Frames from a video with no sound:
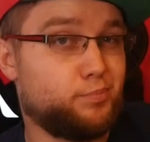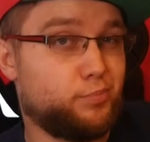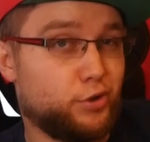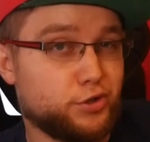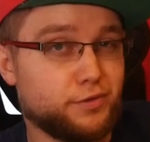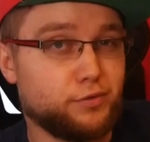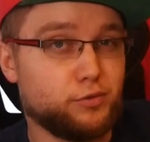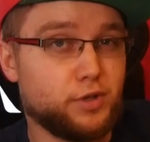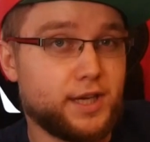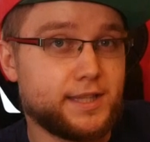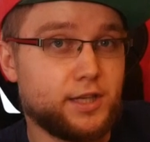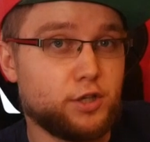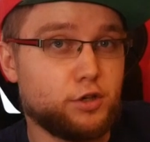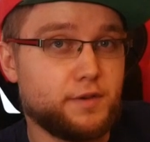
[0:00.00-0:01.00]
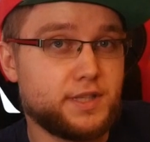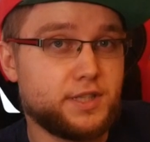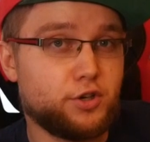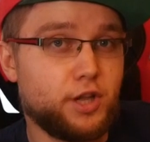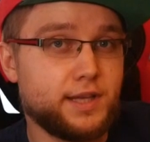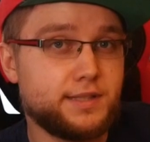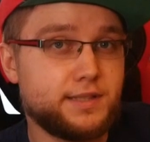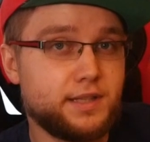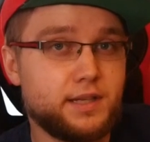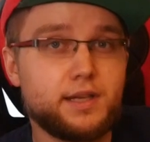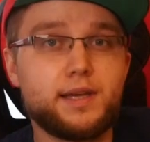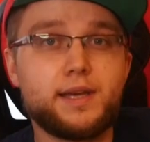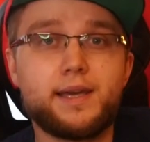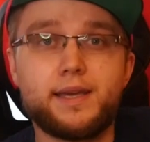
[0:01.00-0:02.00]
Po co w ogóle katalogować kolekcję?
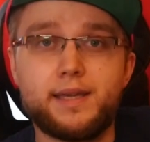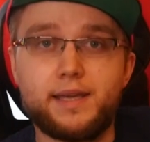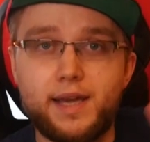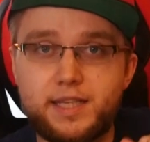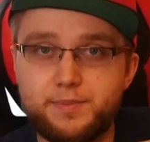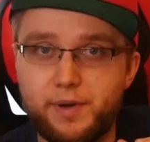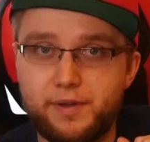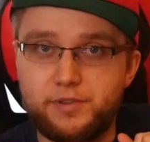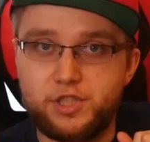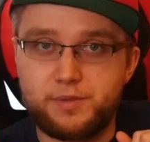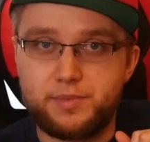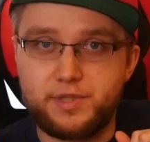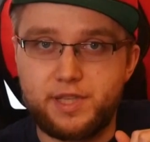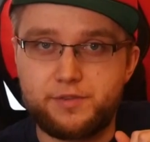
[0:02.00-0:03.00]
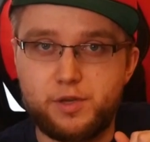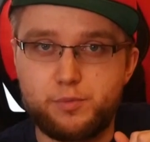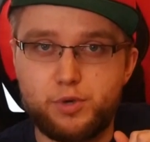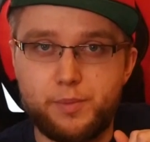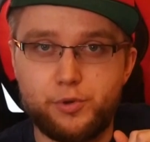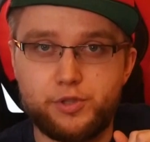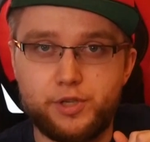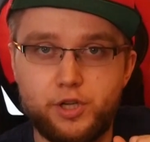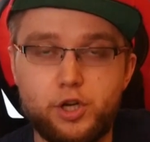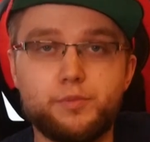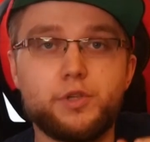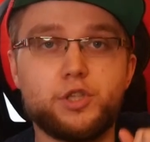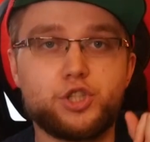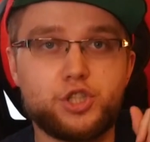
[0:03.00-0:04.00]
Jak sprawić, żeby zawsze była pod
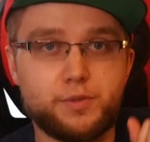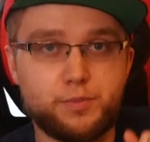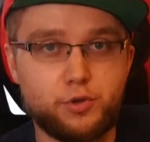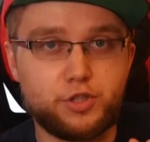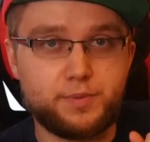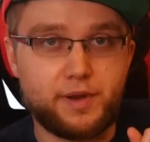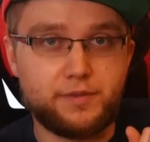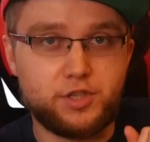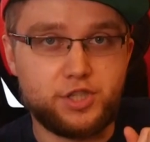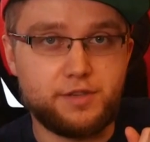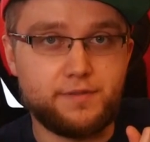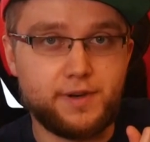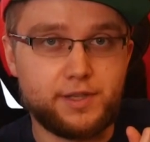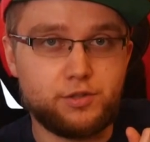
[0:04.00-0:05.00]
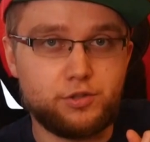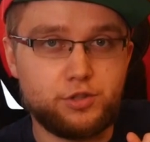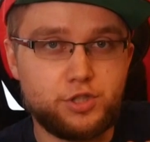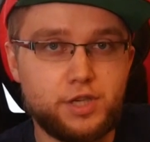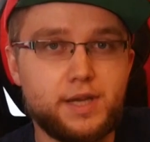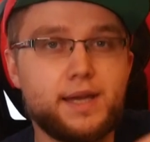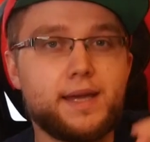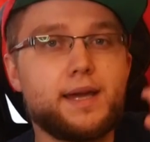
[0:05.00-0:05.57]
ręką i szybko sprawdzić jej wartość?